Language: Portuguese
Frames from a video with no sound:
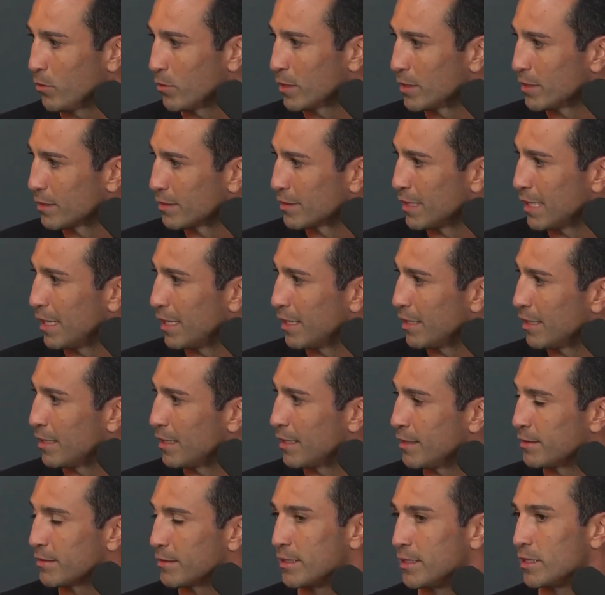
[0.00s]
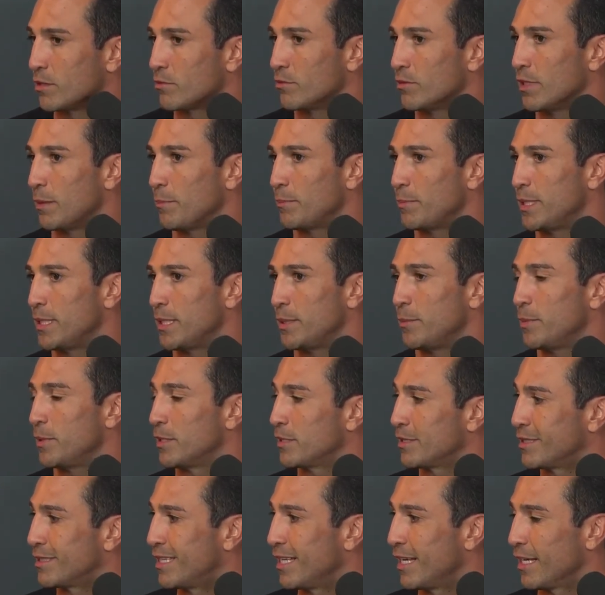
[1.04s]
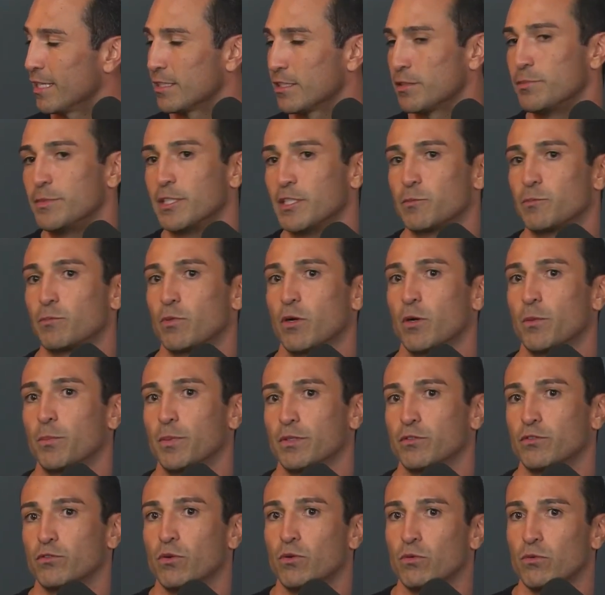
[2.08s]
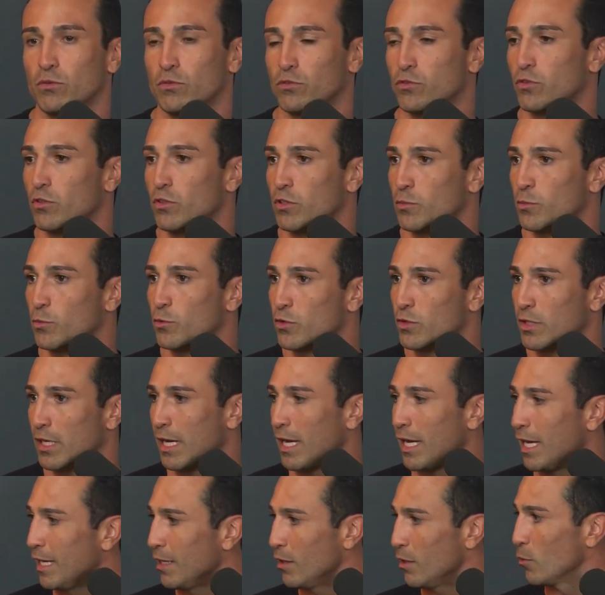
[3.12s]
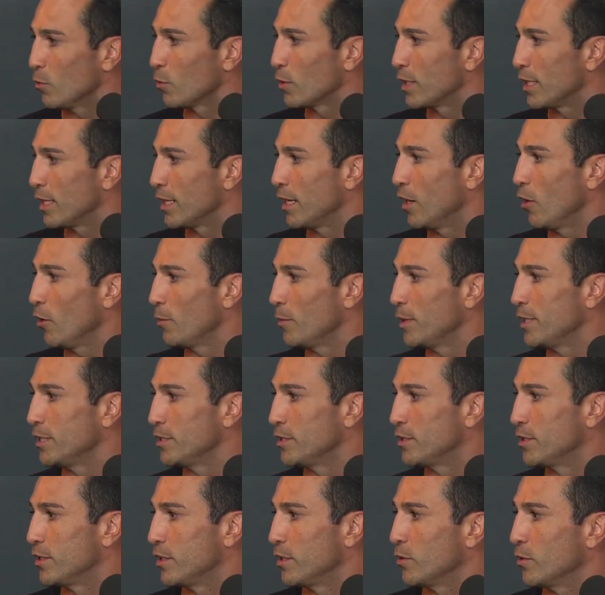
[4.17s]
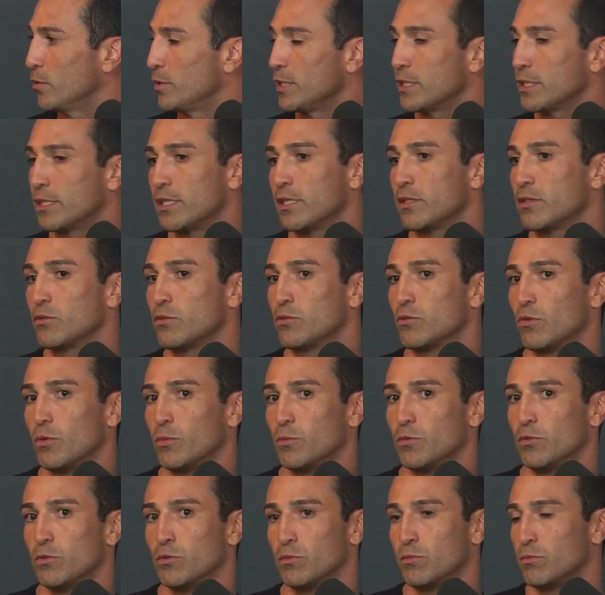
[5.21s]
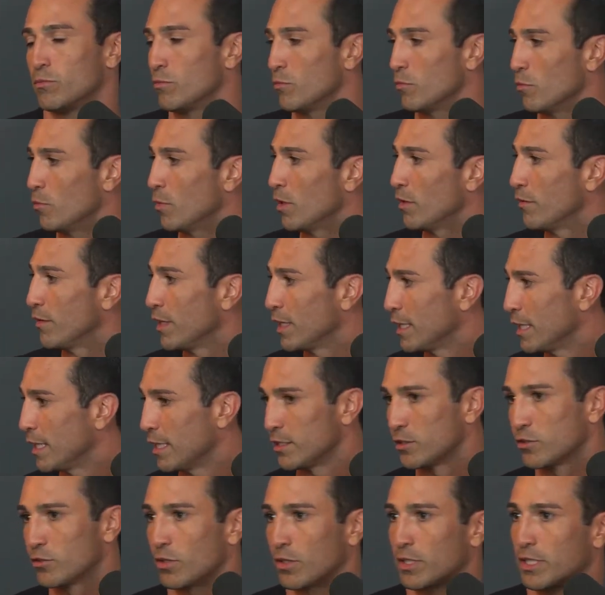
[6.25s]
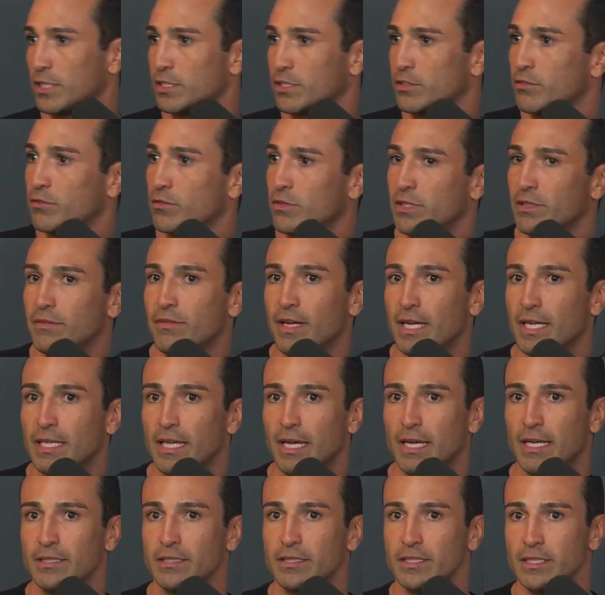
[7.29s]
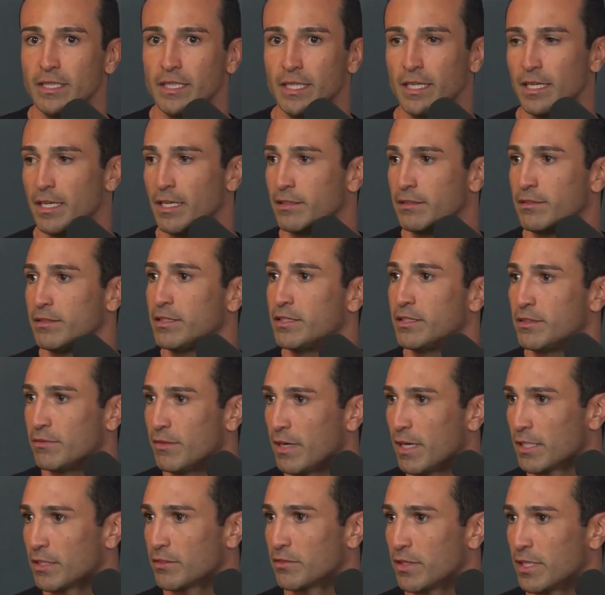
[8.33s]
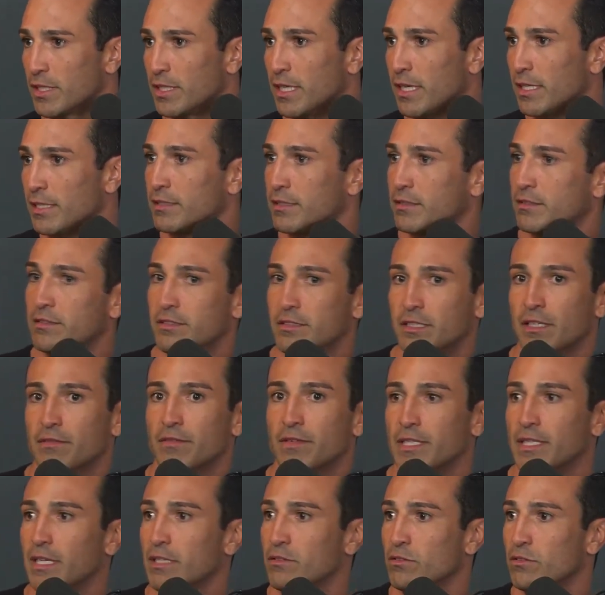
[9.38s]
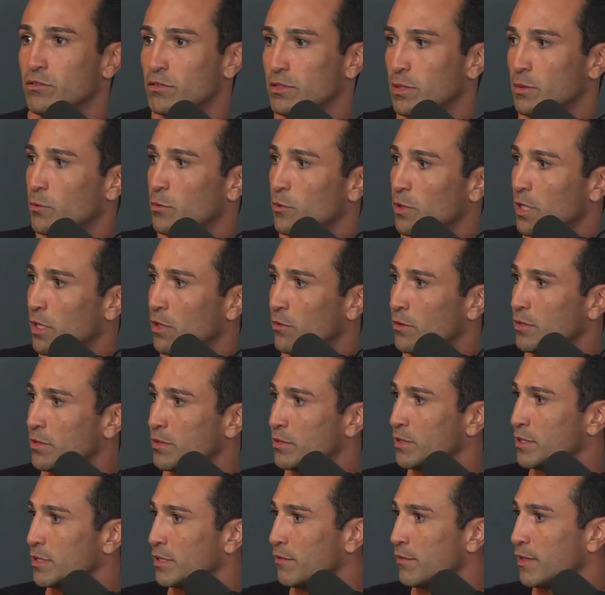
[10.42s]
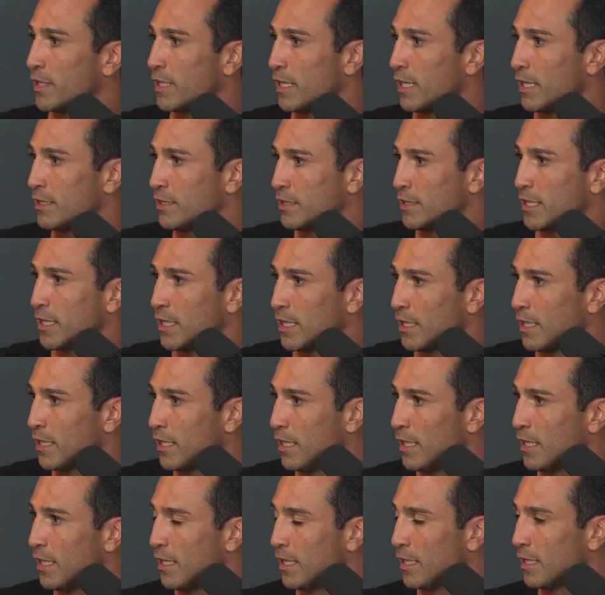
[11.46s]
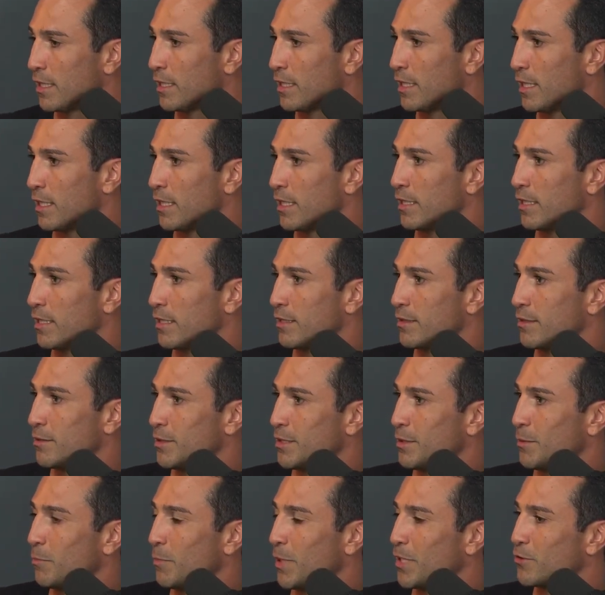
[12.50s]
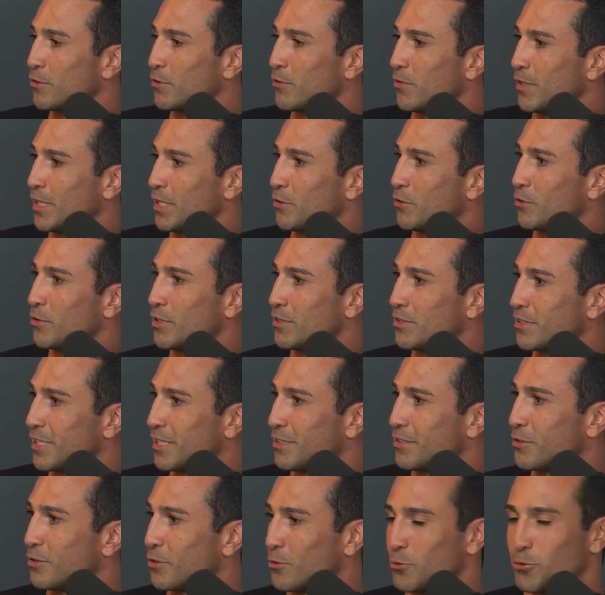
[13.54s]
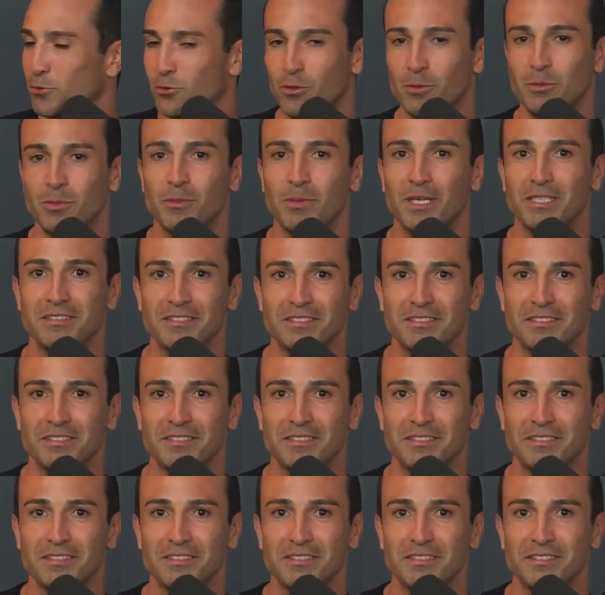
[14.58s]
o que está é, escrito na Bíblia, ter as minhas próprias conclusões, buscar o que realmente eu entendo como uma verdade. eu acredito que verdade, existe várias verdades. Existe a verdade do Samuel, existe a verdade da. da... Rapaz, é. eu falei que eu não esqueci o nome, mas